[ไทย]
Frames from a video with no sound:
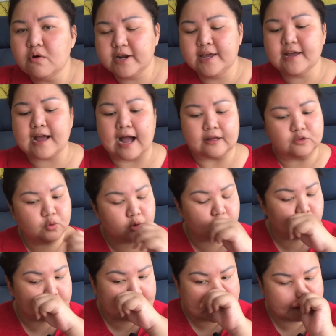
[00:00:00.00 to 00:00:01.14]
วงนี้กักตัวอ
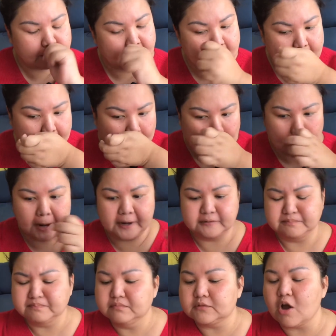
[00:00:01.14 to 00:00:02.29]
ยู่แต่ในบ้าน
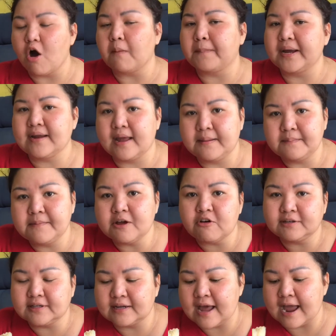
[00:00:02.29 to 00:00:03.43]
ออกไปไหนไม่ค่อ
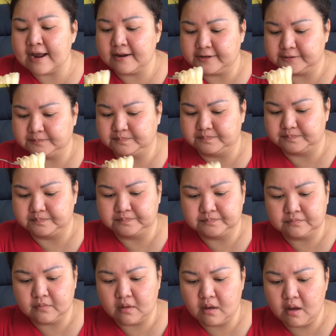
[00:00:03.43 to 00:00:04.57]
ยจะได้เลย
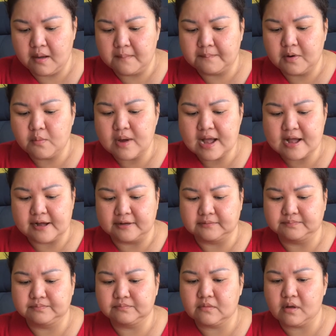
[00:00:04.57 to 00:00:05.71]
เพราะว่า
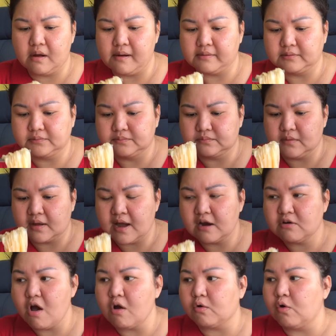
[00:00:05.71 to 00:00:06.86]
ข้าง
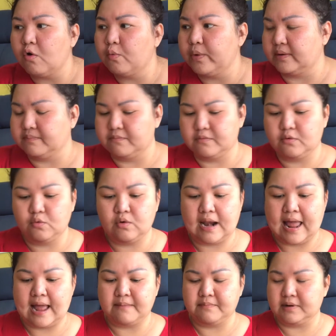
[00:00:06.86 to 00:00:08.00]
นอกโควิด รุนแร
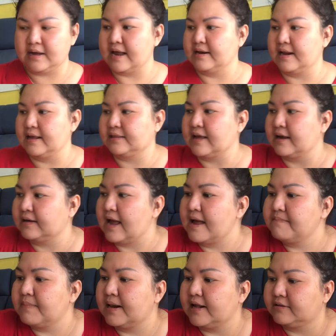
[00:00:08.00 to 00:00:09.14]
งเหมือนกันในทางด้าน
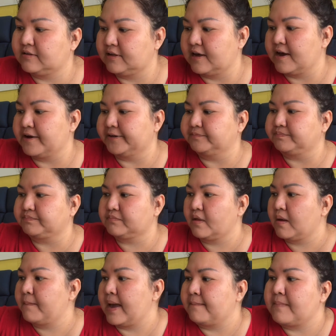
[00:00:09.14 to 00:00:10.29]
มาเลเซีย
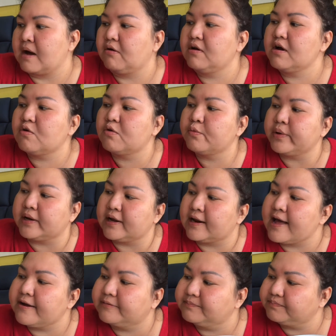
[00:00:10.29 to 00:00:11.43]
แหมเมาส์เรื่องโควิดอีก
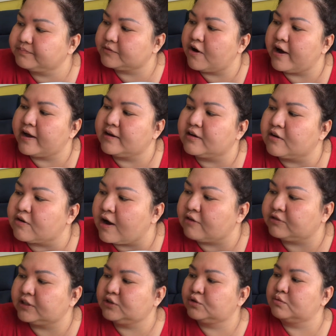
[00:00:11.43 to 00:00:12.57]
แล้วไปเดี๋ยวขอเอา
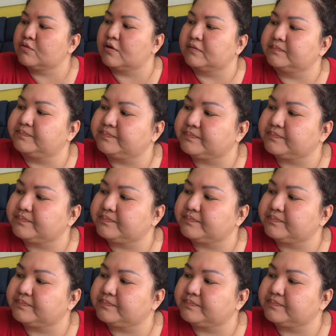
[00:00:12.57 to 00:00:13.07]
ทิชชู่ก่อน